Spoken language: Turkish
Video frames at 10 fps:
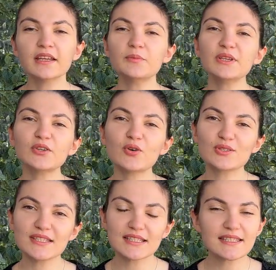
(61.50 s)
PCOS
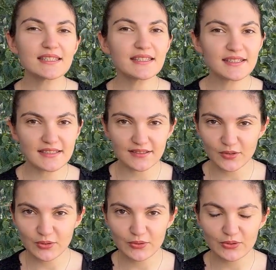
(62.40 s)
tanısı nasıl
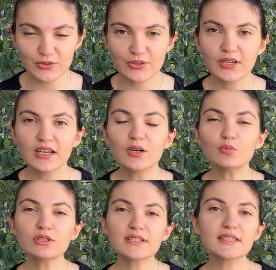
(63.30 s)
konulur? Bu
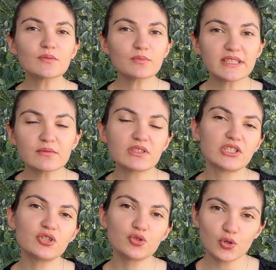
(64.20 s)
kısım bizim
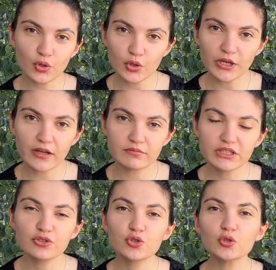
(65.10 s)
için çok önemli.
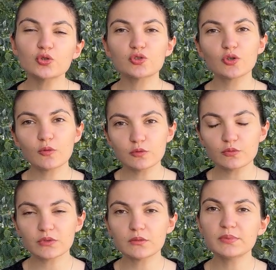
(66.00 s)
Çünkü
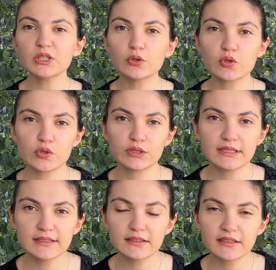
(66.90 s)
toplumda PCOS'lu
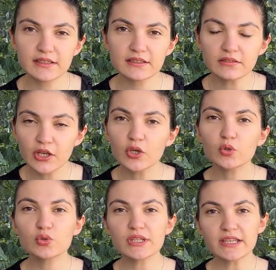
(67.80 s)
kadınların
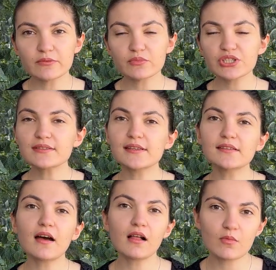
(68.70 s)
%70'i
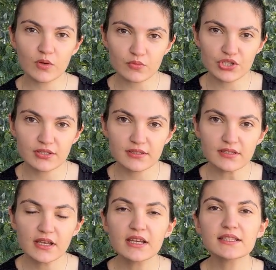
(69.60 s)
tanı almamıştır.
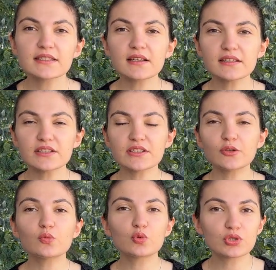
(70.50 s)
Sadece
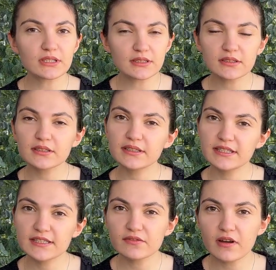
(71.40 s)
yumurtalıkta
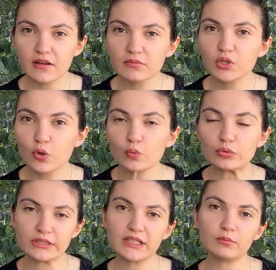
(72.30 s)
kis var mı yok mu
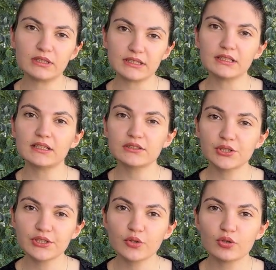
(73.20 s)
diye bakılan tanı
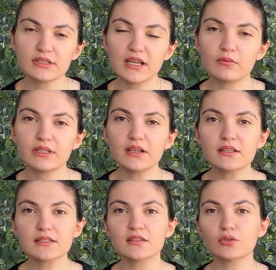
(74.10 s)
yöntemleri
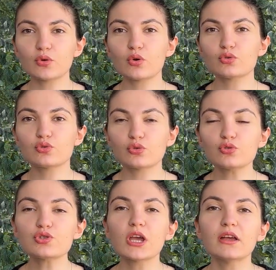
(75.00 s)
aslında doğru sonuç
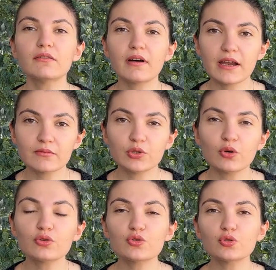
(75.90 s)
vermiyor.
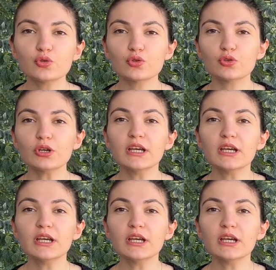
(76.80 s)
Çünkü